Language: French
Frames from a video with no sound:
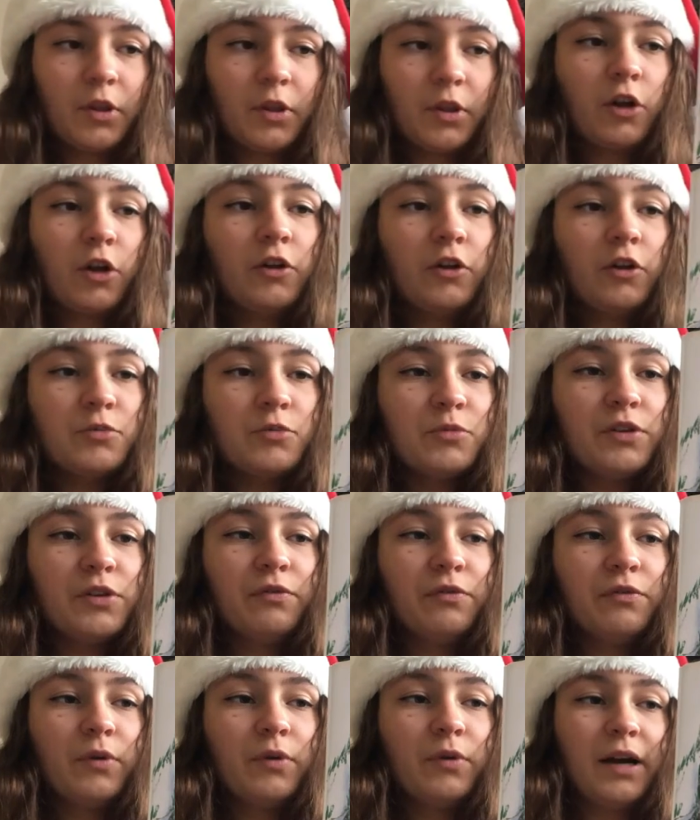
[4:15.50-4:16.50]
Quand Tom
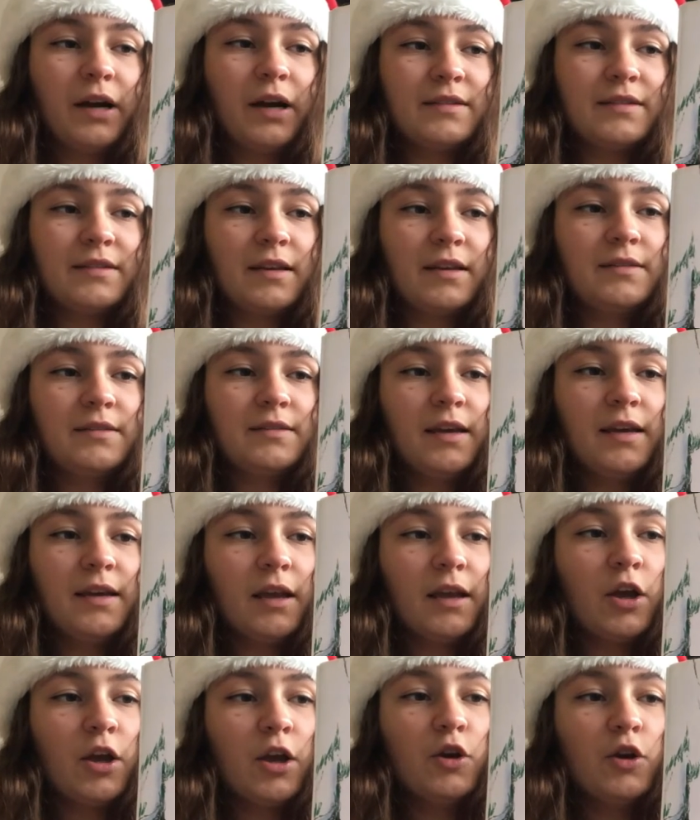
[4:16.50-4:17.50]
Chiffon est rassasié,
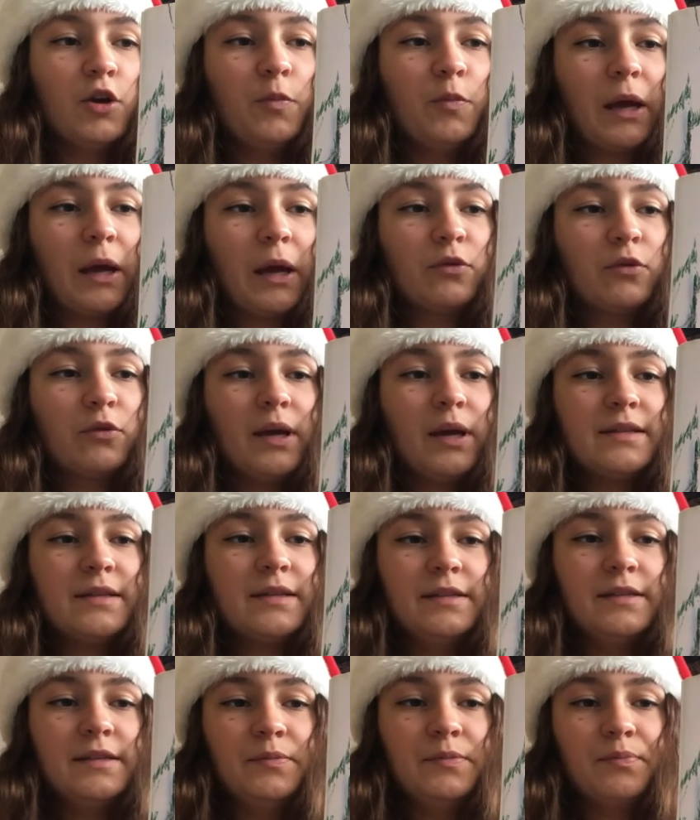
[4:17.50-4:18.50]
le Père Noël
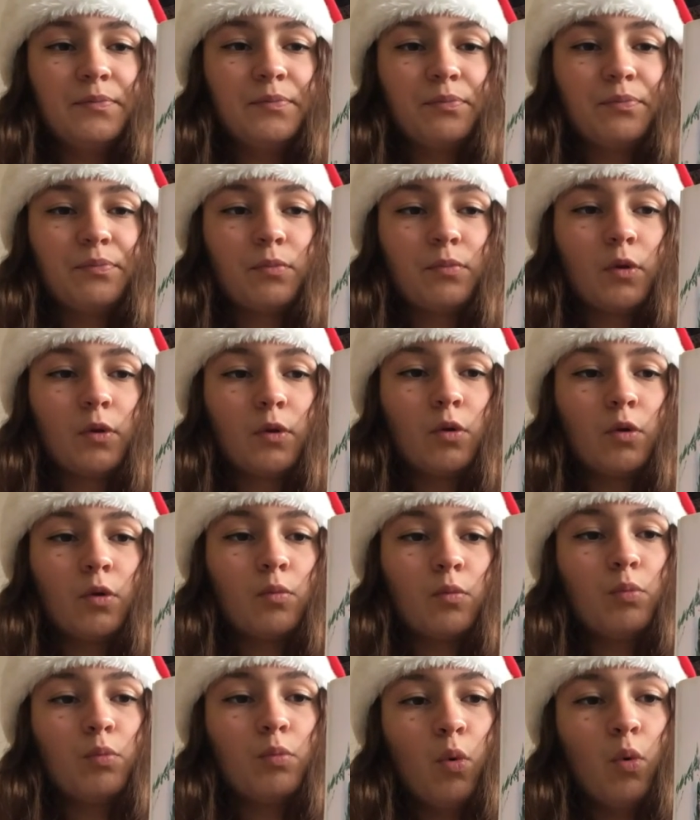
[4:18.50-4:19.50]
dit
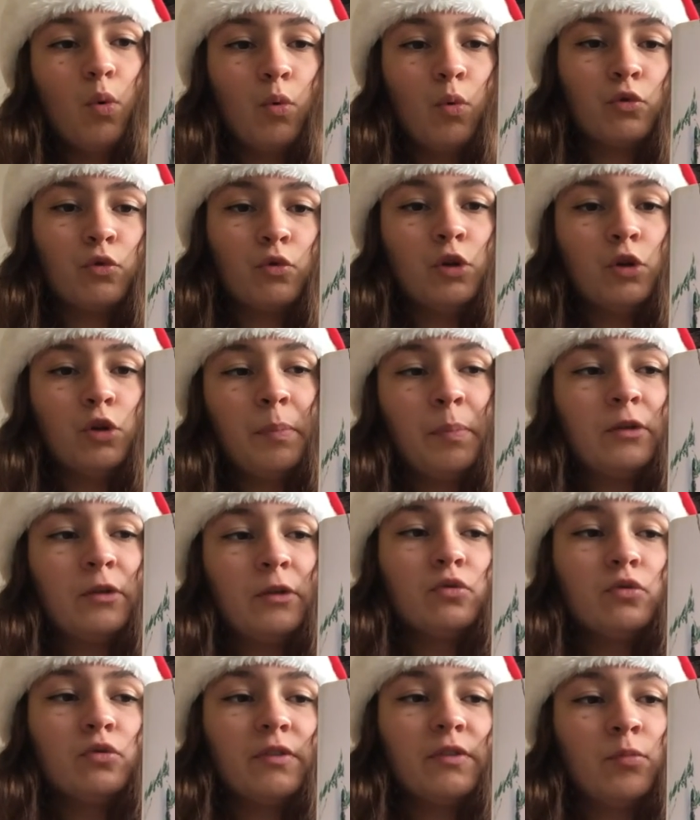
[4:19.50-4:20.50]
Bon, ce n'est pas le
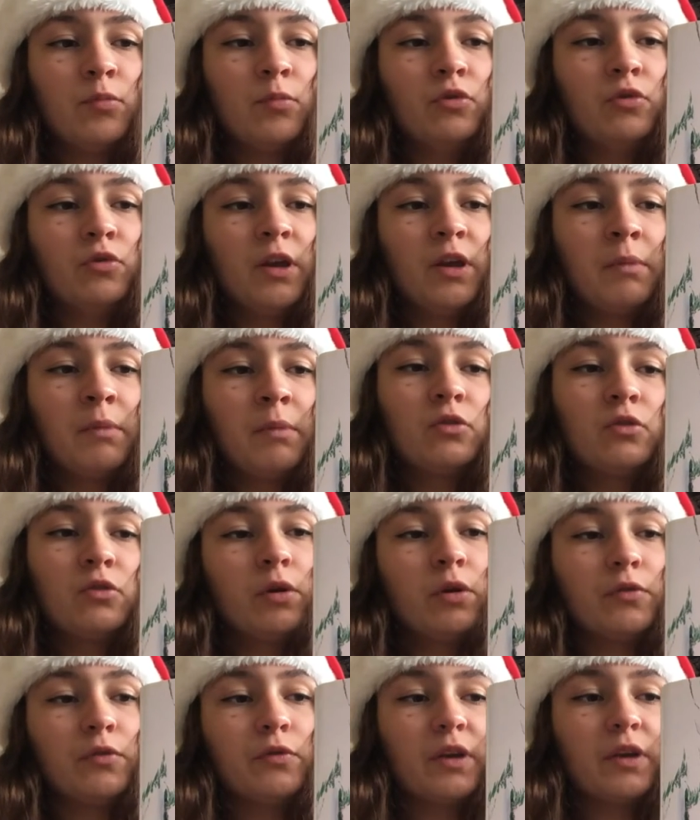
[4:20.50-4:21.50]
tout de s'amuser, maintenant
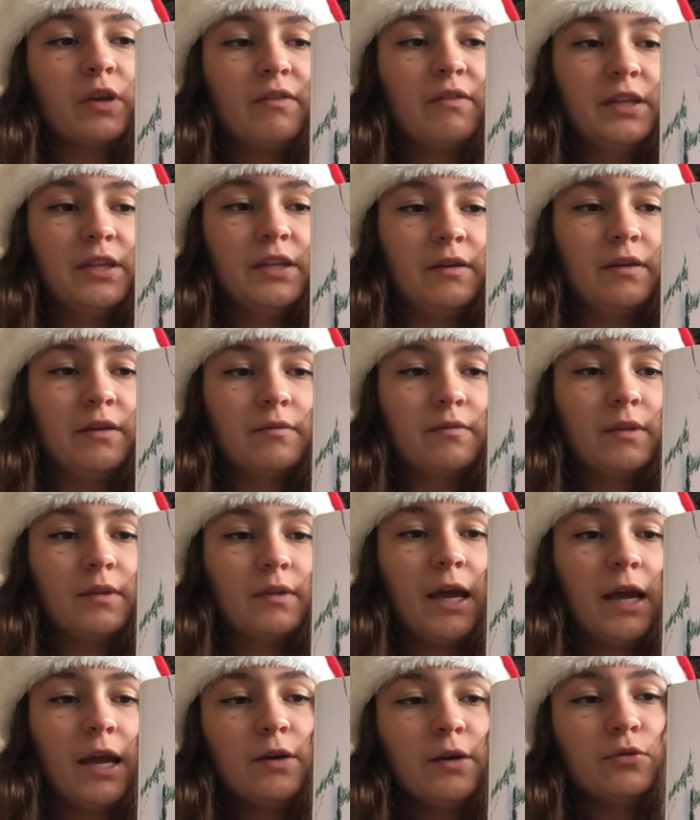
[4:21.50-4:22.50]
il faut travailler.
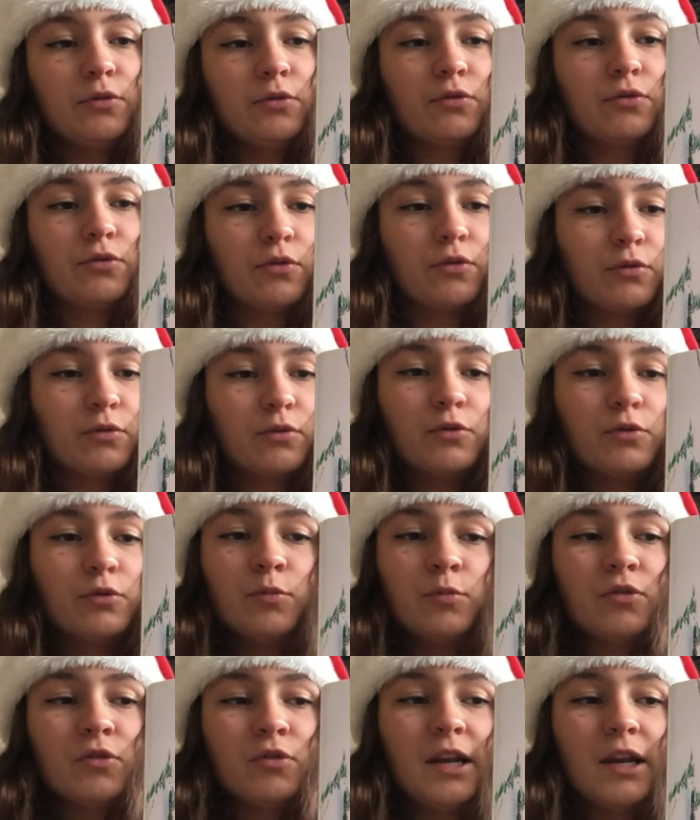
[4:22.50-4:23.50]
Allez, oust Tout le
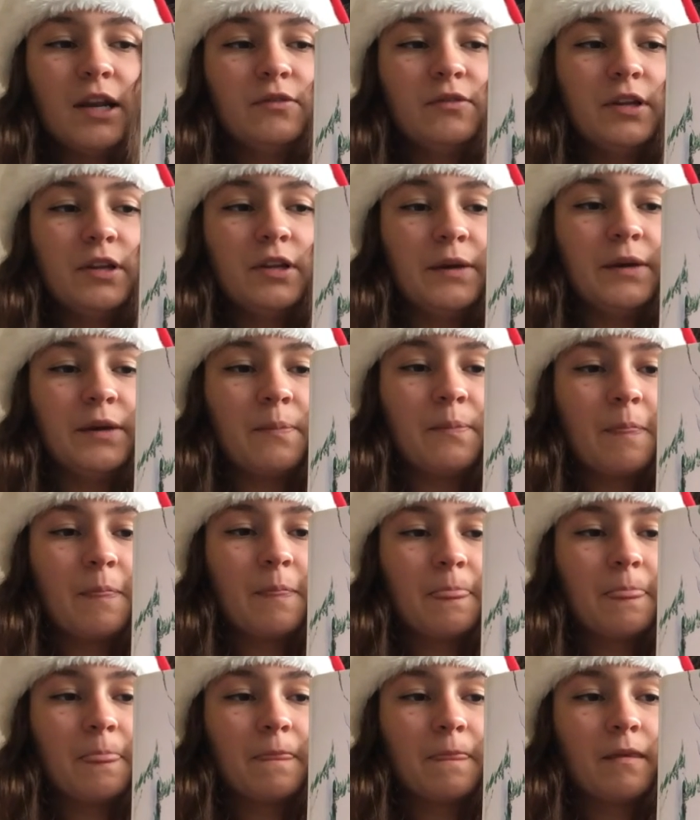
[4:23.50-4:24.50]
monde à l'atelier
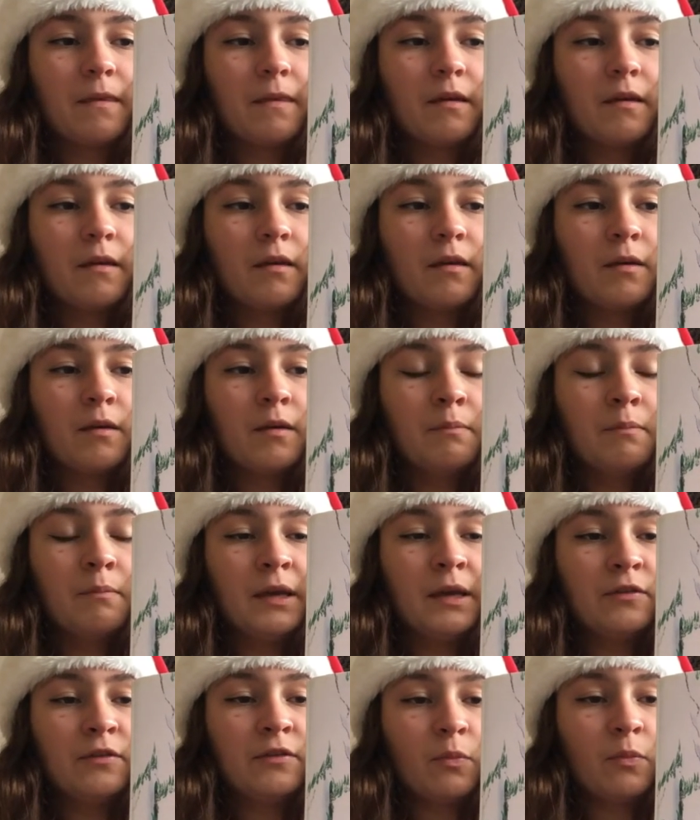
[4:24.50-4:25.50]

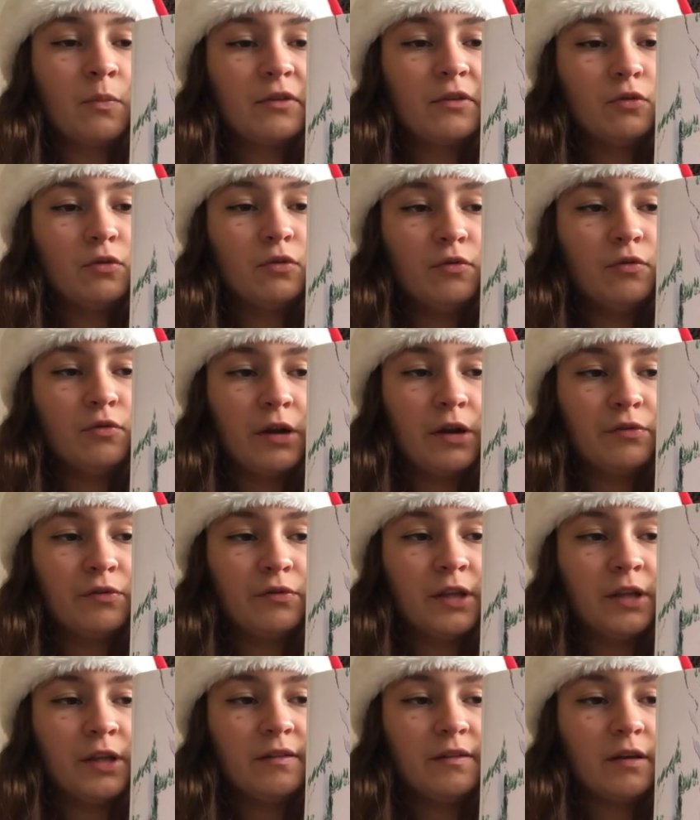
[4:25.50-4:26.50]
mais en passant devant la
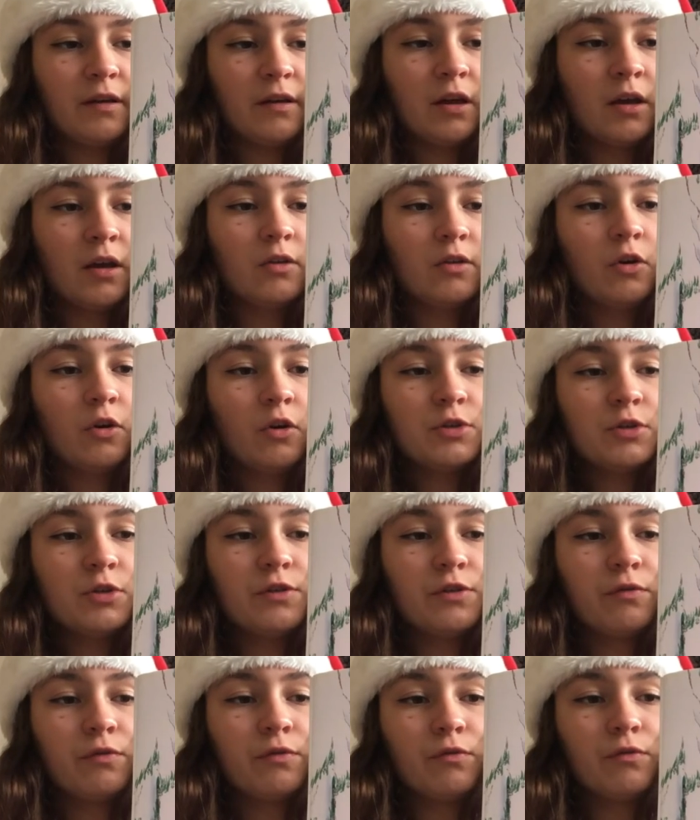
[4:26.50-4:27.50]
fenêtre, Tom
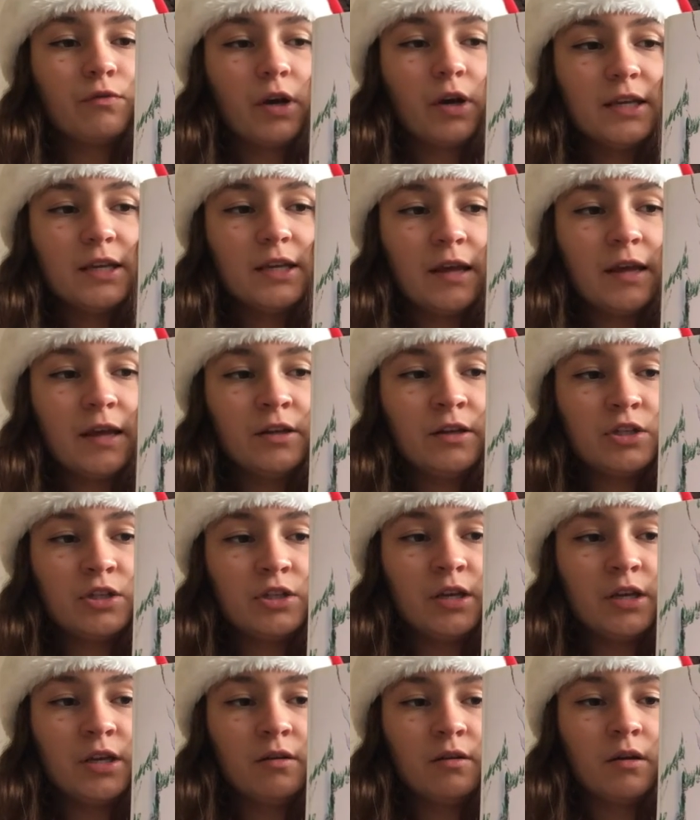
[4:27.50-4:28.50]
Chiffon voit qu'il a
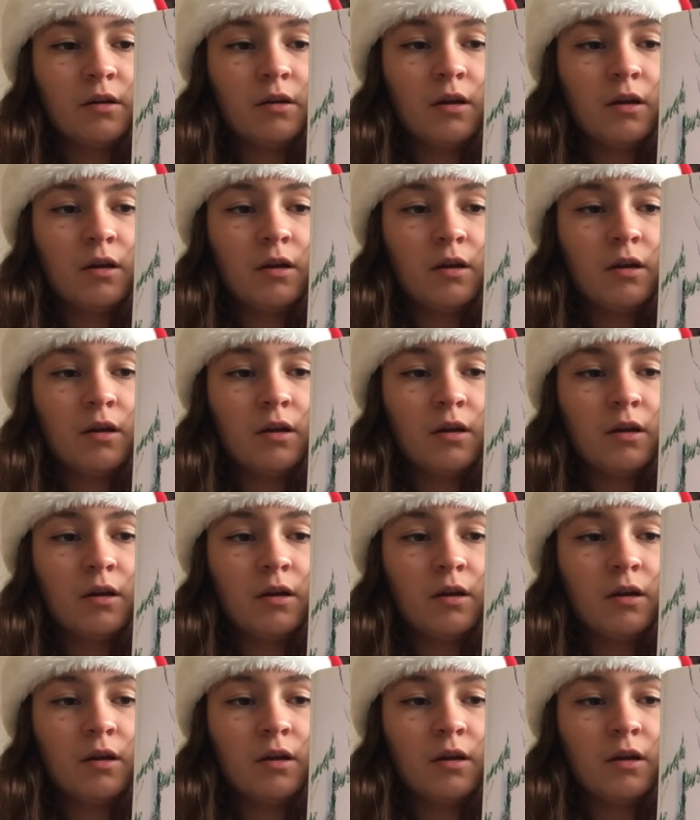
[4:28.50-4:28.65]
neigé.